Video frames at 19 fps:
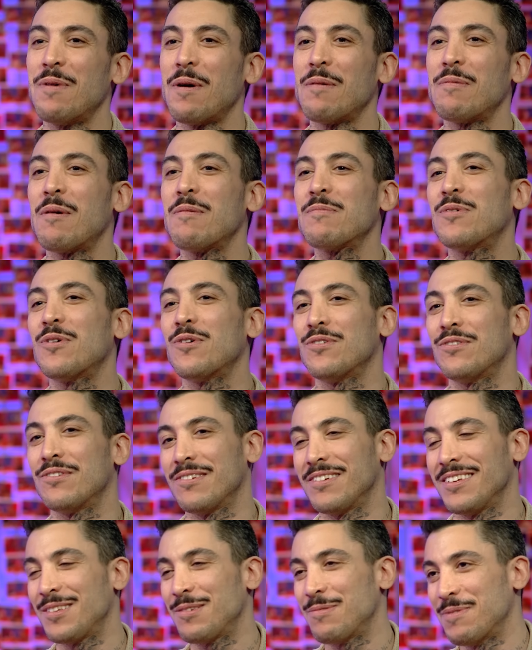Babam koydu
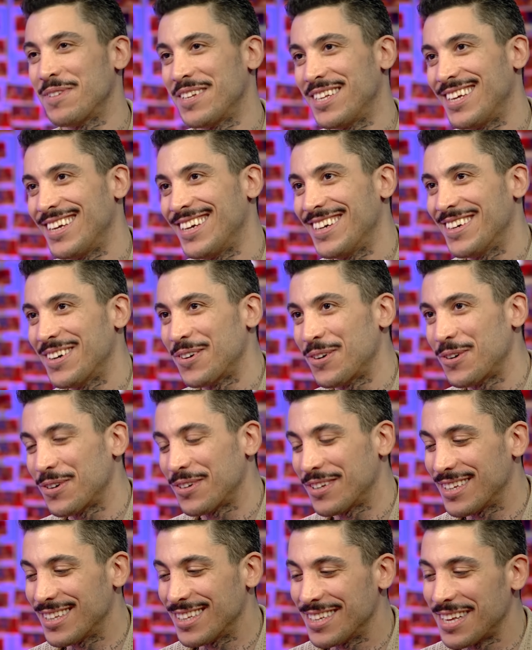ismini. O
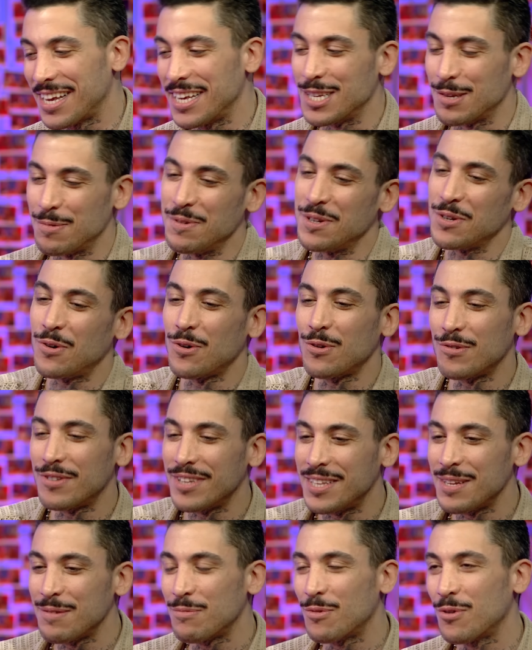çok iyi. ismini koydu
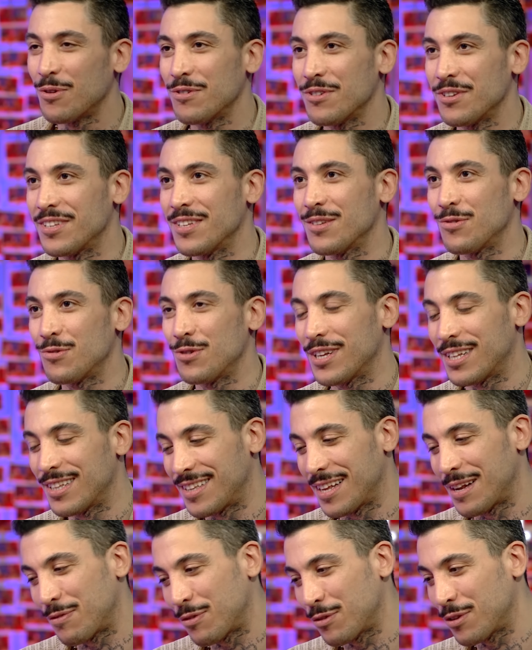dediğim o işte sürekli
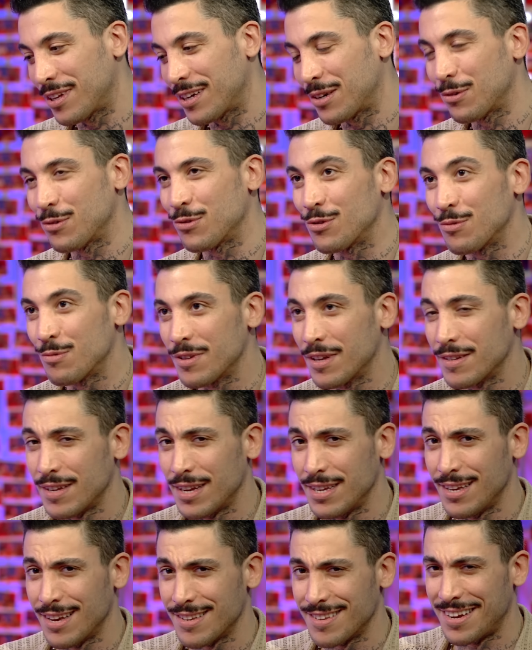telefonla konuştuğumuzda sen
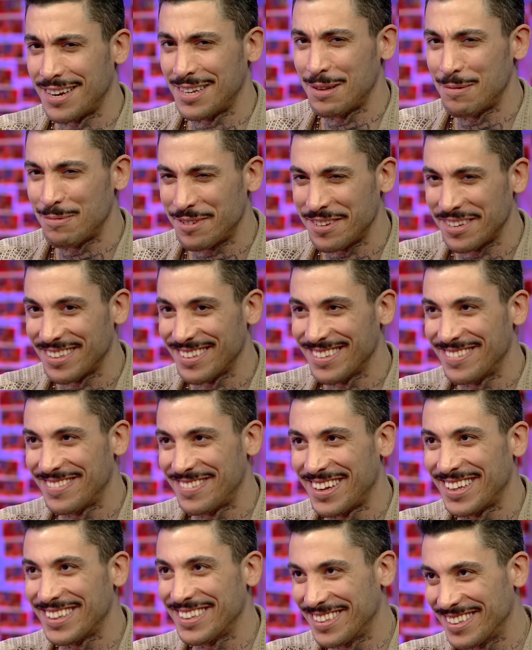yazıhanede misin?
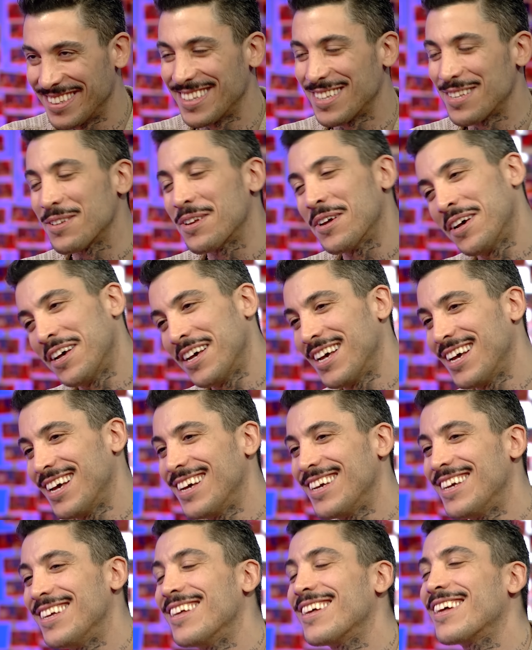Şu an, yazıhane mi
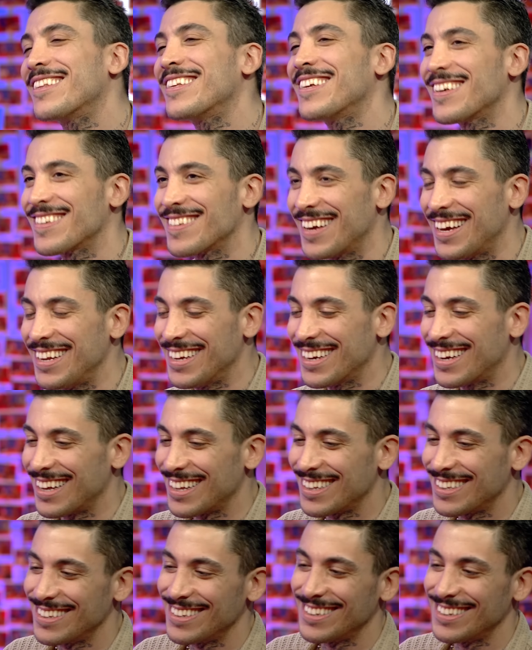demişsin? E, adı yazıhane kaldı.